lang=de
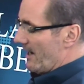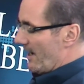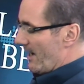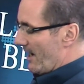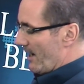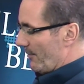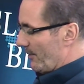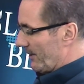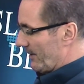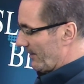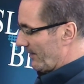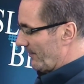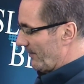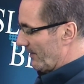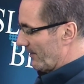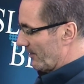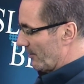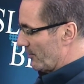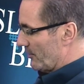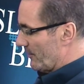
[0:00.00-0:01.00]
Aber dass wir
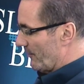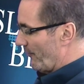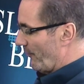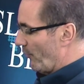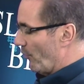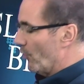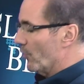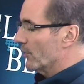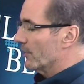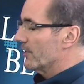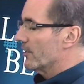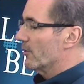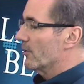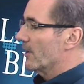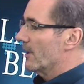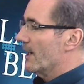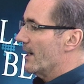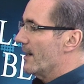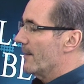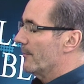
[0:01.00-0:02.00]
solche Foren noch
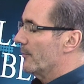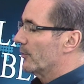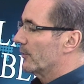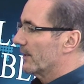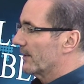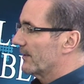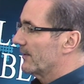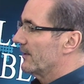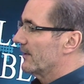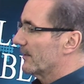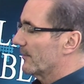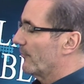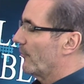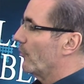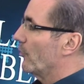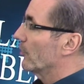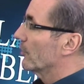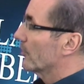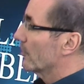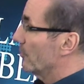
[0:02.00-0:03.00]
haben und dass diese
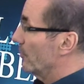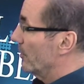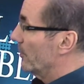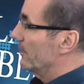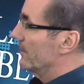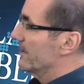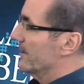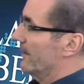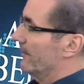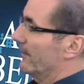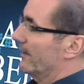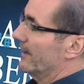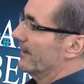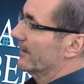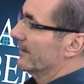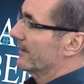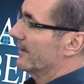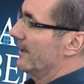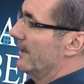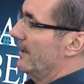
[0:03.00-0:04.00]
Foren glücklicherweise